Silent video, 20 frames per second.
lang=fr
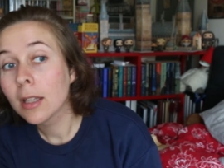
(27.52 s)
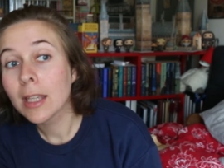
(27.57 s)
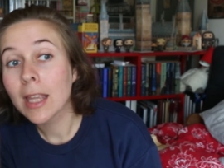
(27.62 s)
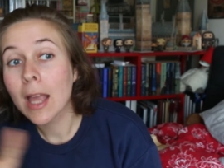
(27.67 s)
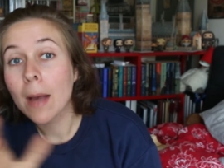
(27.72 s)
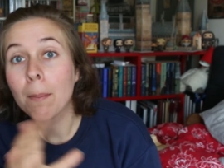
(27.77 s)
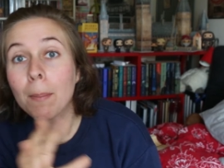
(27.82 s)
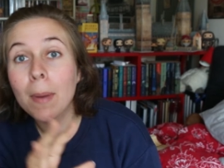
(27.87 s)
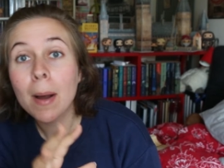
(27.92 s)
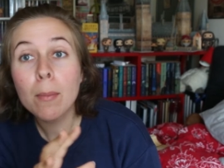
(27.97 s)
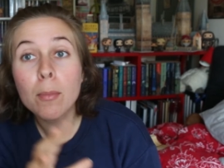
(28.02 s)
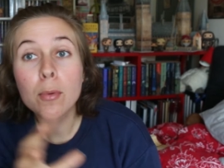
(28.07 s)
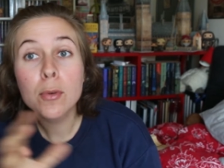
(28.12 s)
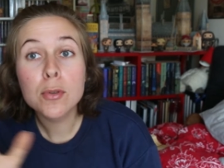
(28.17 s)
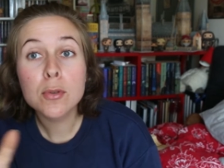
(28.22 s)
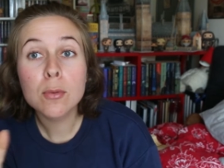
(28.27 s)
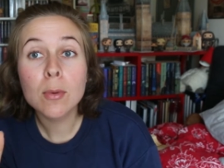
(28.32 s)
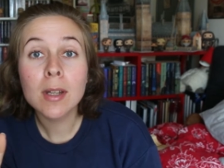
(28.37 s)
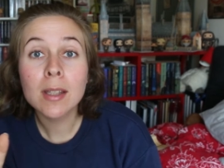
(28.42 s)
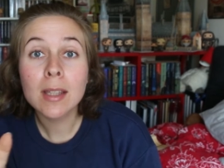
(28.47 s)
il n'y a pas
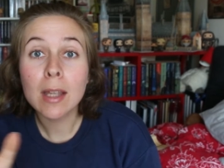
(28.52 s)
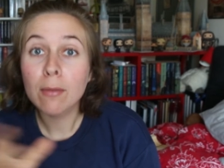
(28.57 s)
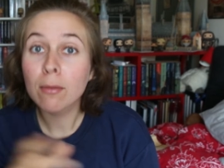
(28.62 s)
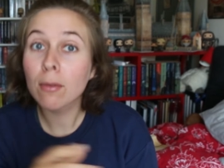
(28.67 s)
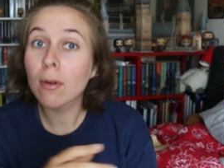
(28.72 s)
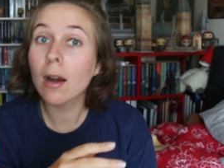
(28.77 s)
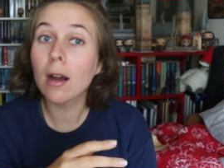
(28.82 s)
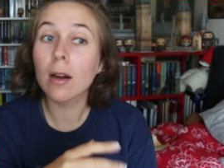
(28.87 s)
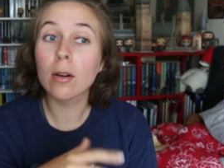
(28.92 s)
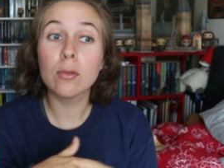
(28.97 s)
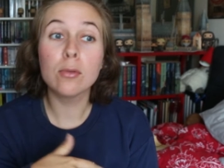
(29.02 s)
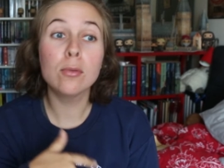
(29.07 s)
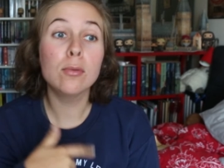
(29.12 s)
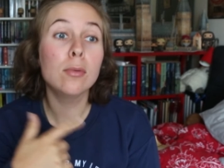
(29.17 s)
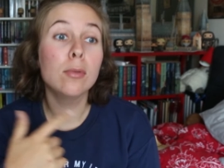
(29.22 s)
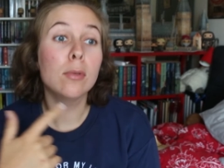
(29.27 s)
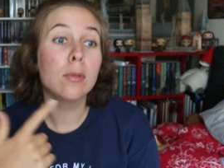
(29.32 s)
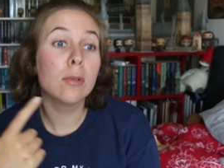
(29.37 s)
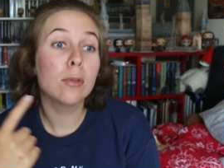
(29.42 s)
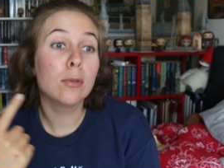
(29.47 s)
besoin d'avoir
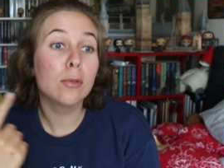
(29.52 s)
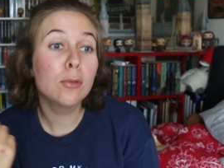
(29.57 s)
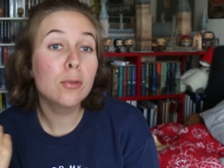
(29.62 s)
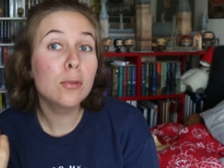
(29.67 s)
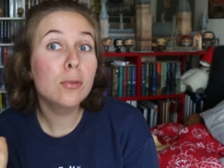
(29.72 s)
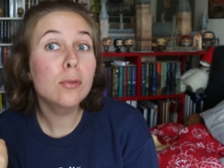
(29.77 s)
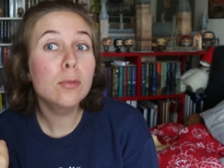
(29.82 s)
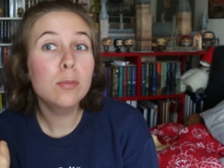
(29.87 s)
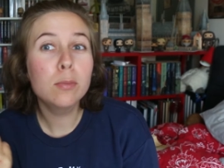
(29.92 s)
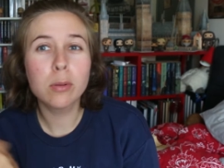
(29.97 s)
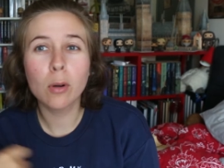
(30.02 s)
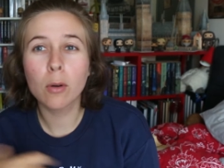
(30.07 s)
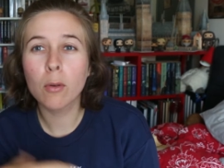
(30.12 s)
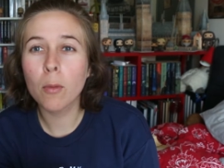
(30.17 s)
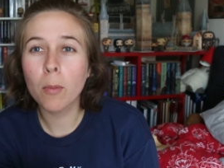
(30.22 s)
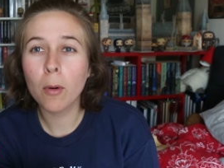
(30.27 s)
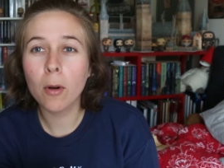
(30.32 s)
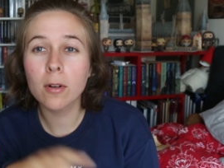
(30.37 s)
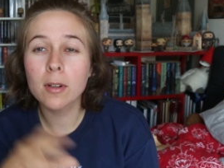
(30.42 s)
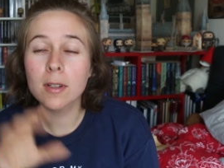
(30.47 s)
lu euh, tout pour
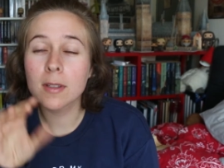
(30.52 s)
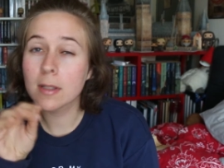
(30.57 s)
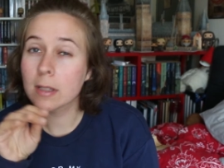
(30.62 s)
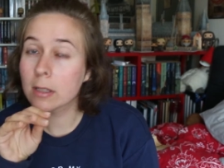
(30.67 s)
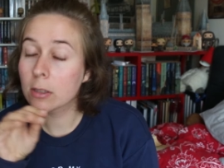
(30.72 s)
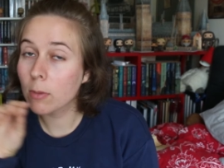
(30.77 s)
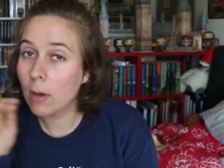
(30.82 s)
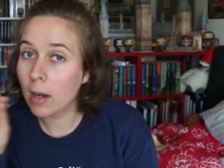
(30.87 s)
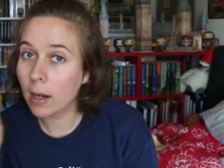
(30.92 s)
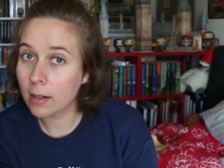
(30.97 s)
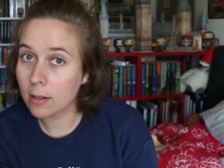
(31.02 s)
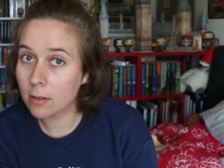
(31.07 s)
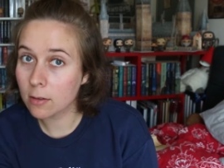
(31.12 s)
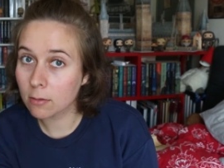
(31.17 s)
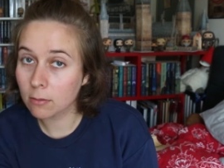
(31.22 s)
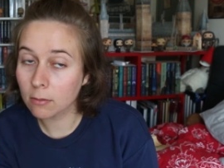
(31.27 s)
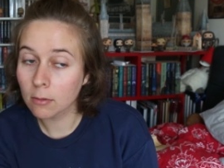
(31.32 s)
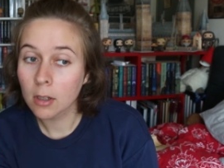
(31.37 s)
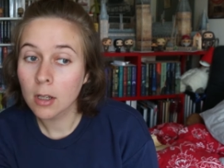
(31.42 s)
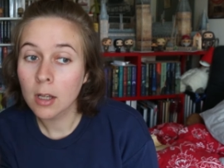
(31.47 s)
comprendre les histoires, elles
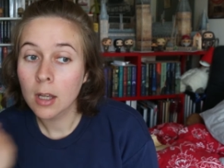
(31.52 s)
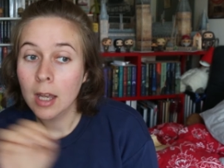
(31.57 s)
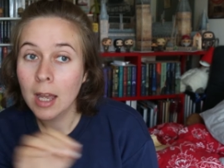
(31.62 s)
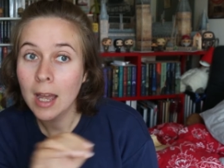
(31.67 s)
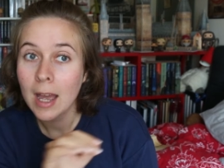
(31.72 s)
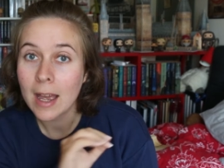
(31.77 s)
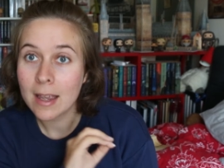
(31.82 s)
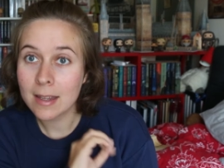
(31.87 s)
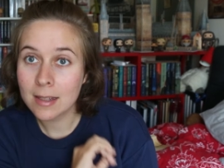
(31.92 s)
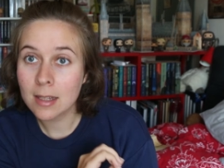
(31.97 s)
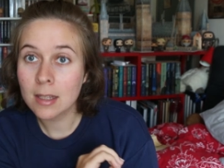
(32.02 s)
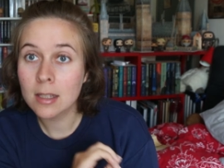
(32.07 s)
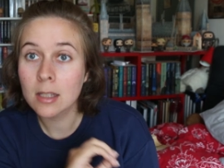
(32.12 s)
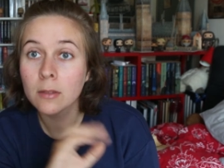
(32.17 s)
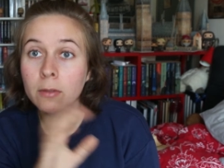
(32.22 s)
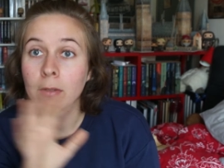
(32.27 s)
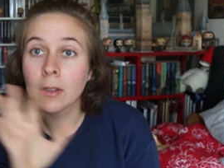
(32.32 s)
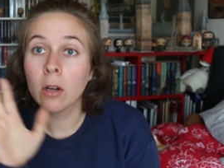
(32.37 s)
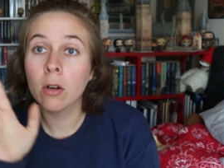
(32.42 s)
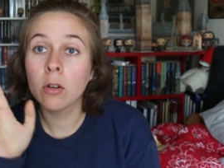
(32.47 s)
sont assez
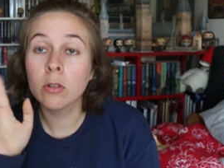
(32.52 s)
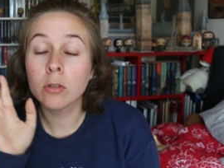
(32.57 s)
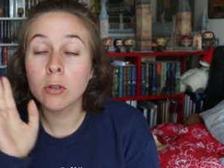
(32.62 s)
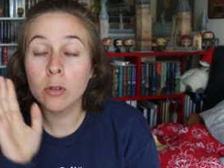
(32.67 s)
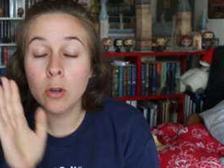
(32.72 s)
différentes.